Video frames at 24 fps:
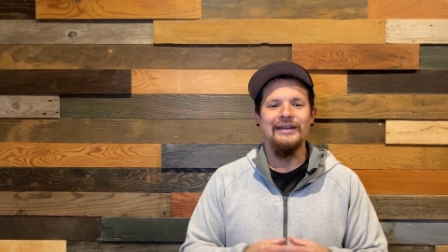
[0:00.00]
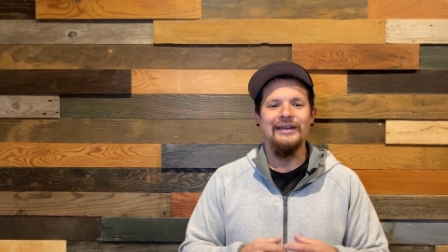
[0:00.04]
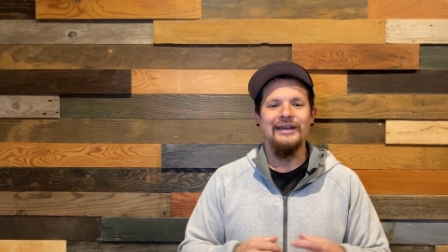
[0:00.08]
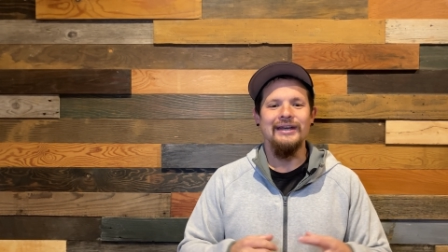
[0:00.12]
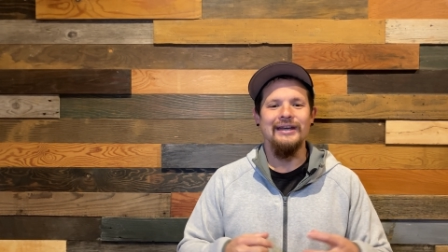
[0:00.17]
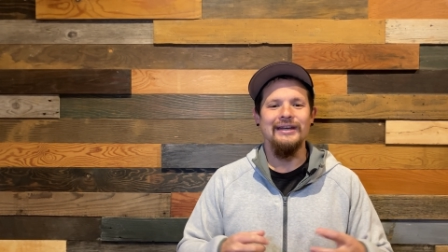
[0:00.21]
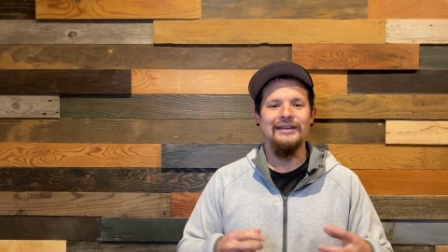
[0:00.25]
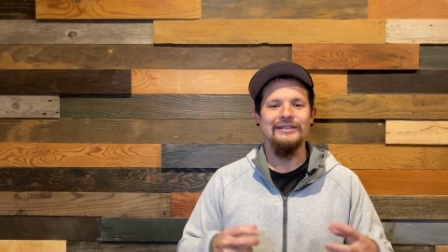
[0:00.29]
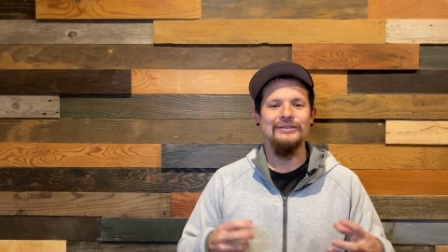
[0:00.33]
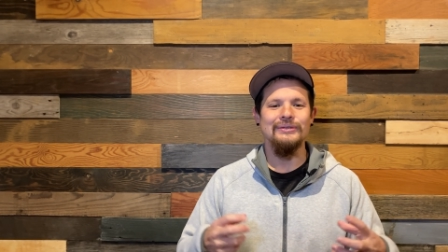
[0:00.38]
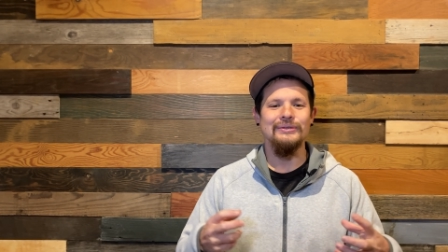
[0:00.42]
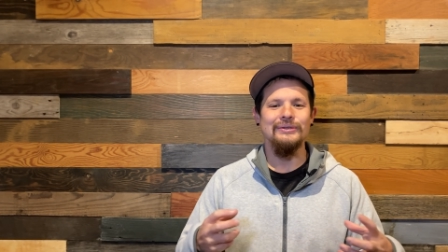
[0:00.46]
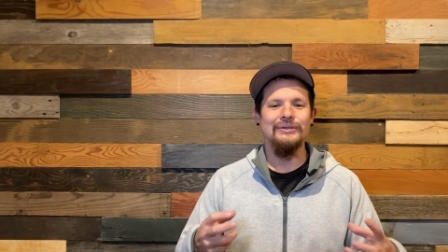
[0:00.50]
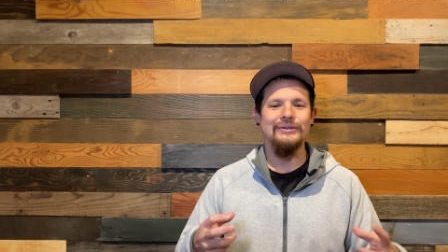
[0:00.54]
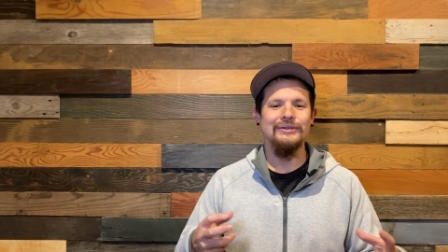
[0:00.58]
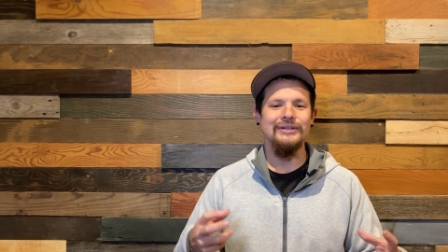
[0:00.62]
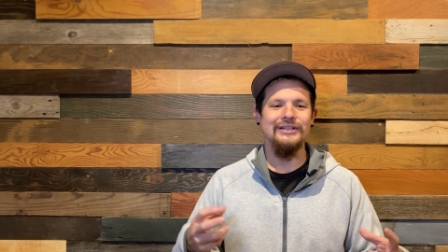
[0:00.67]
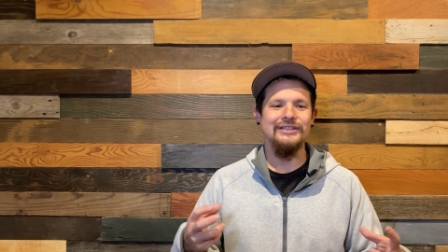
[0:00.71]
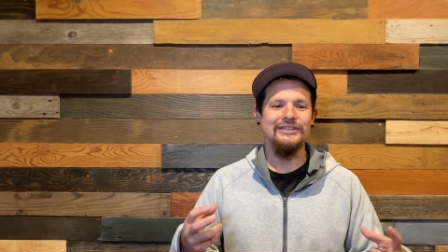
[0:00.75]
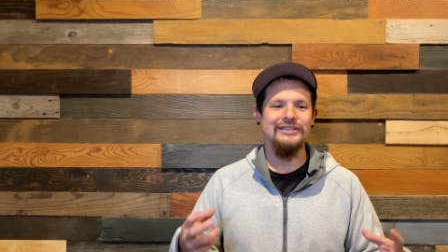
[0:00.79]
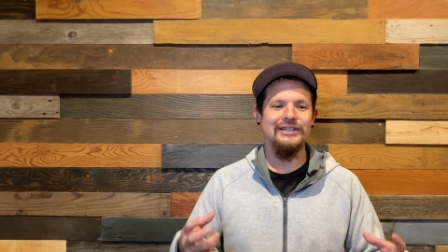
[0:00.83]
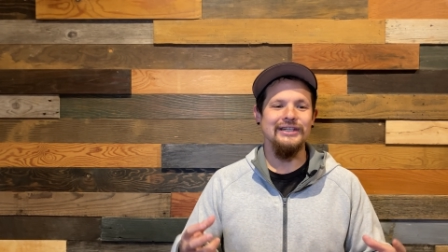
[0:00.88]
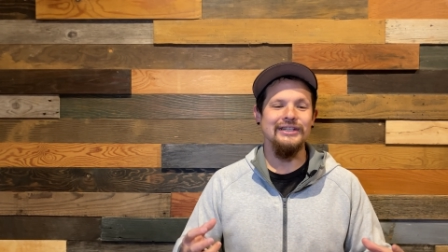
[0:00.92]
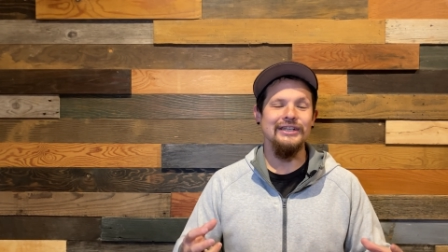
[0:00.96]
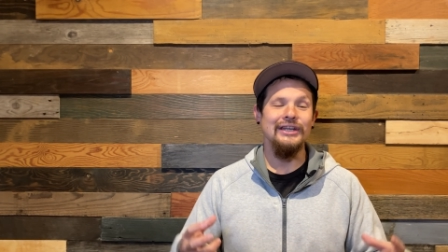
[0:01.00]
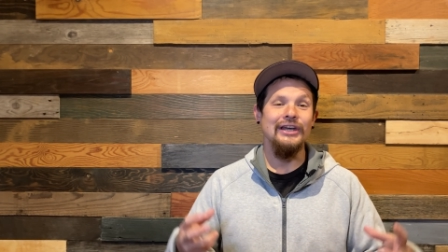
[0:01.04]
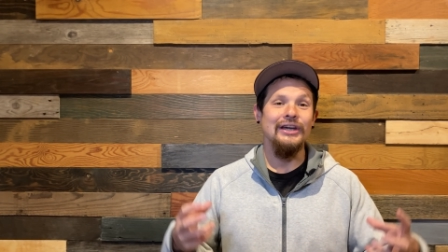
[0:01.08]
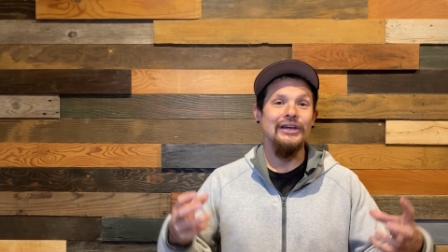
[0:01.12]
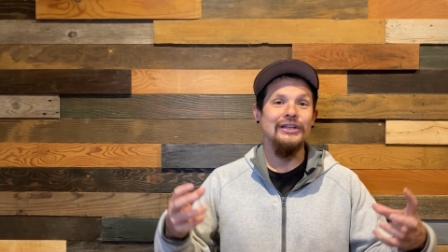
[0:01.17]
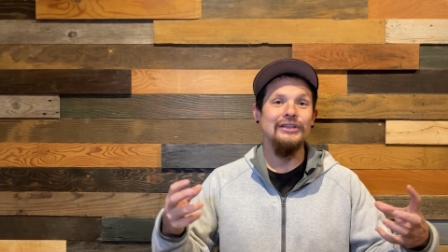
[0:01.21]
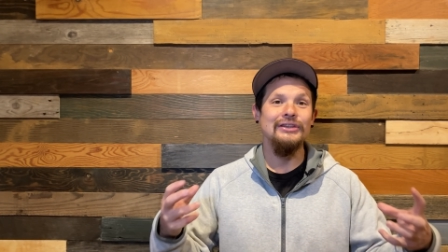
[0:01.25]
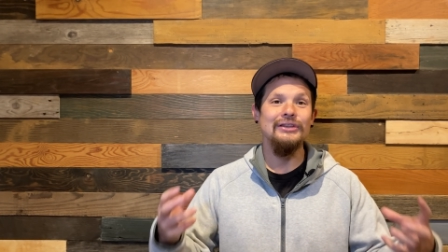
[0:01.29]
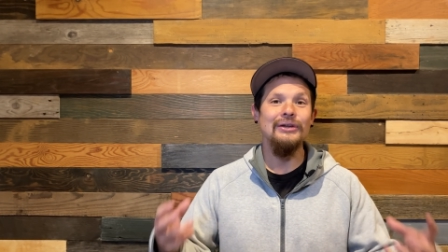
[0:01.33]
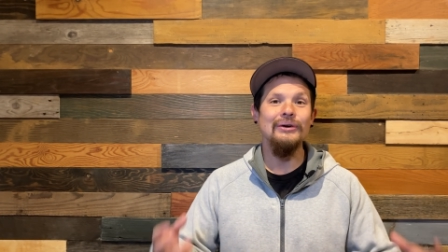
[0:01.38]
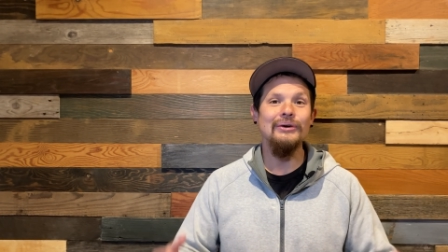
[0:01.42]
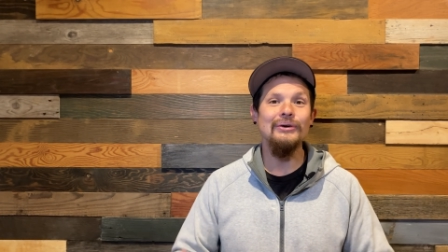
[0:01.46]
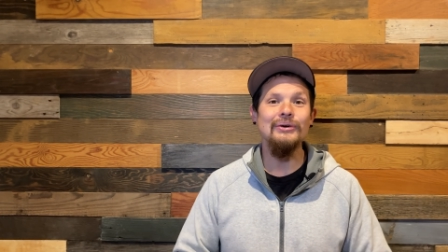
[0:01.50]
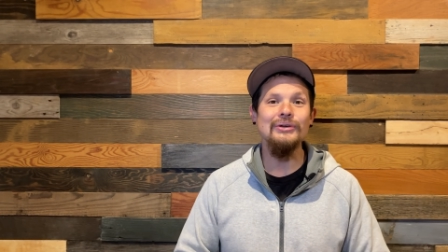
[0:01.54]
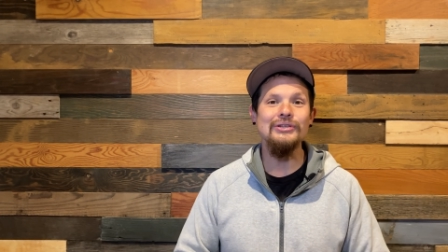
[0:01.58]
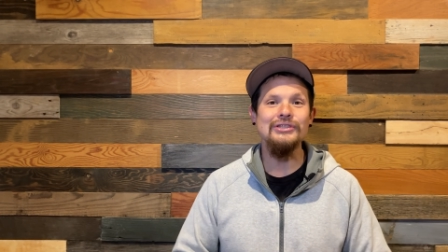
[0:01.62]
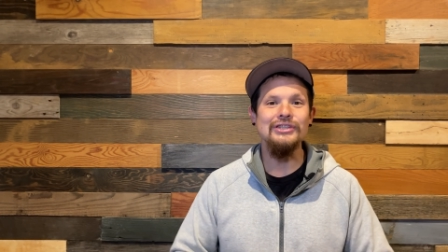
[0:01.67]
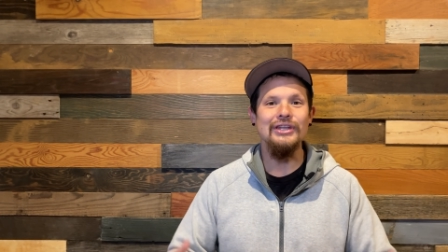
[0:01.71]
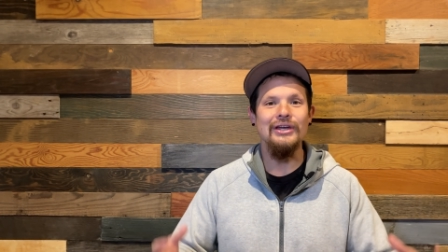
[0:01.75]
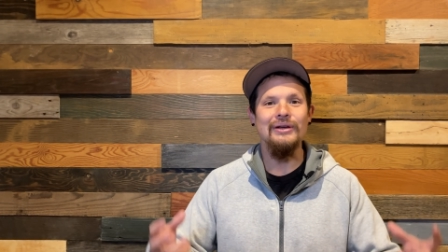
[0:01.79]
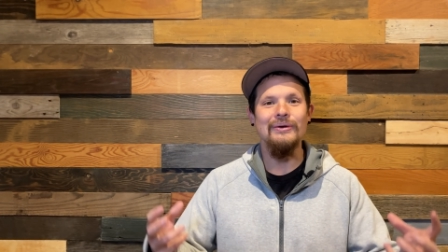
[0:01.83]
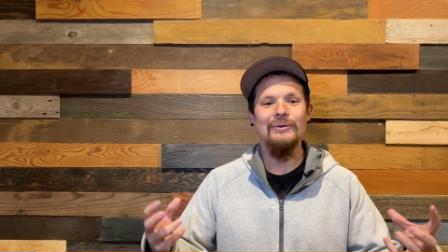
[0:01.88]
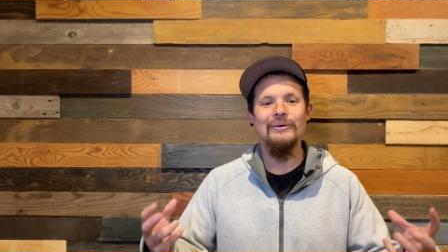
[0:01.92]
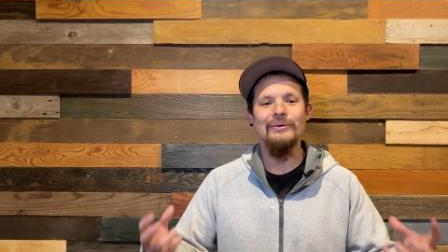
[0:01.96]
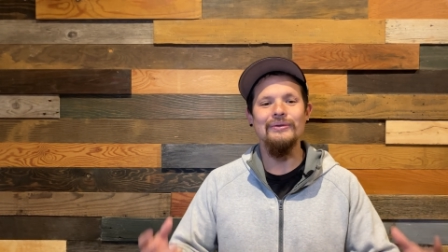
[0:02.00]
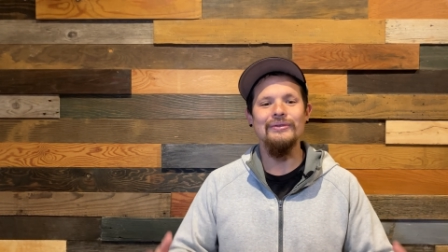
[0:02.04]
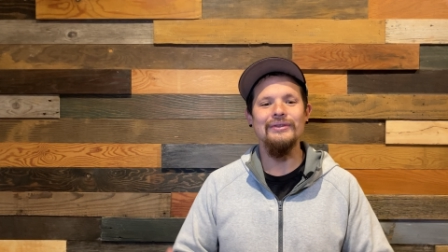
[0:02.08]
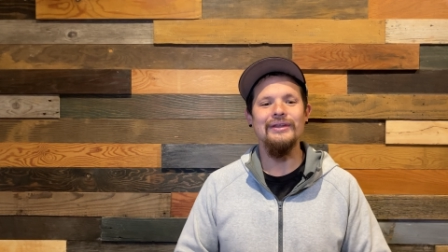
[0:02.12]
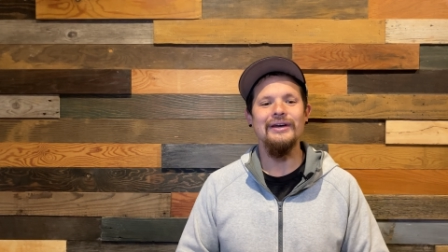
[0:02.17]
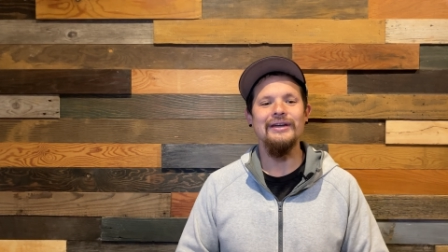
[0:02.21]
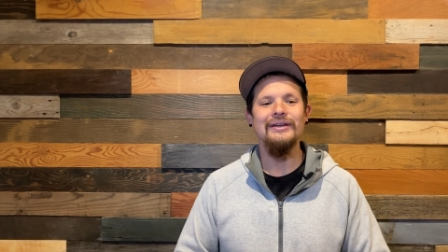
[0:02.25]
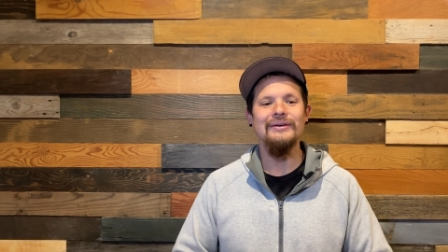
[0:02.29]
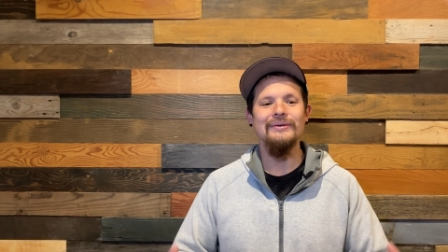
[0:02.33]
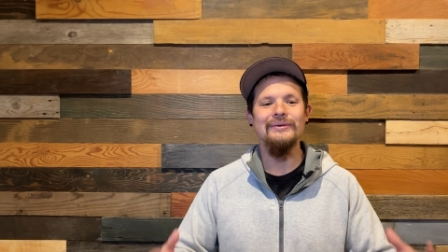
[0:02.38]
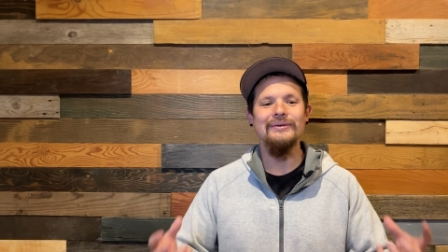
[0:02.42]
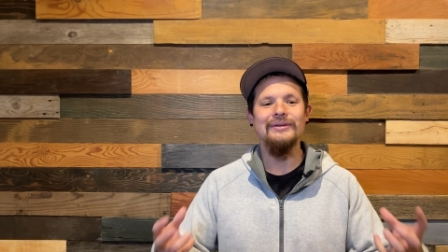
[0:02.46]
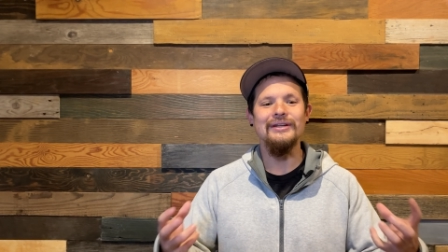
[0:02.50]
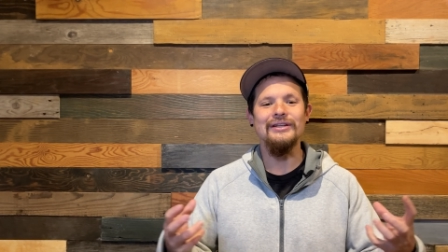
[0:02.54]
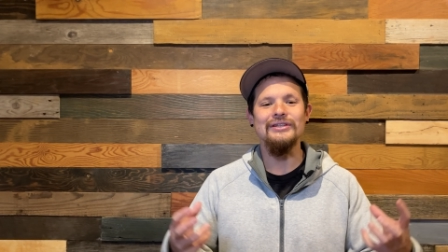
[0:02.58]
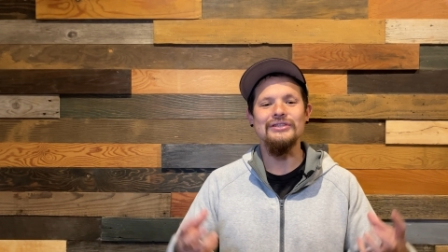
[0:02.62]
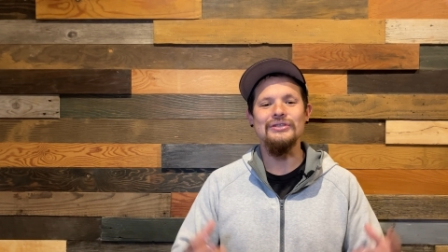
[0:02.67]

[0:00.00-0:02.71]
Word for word: えー、そのような時代にどうしてこんなような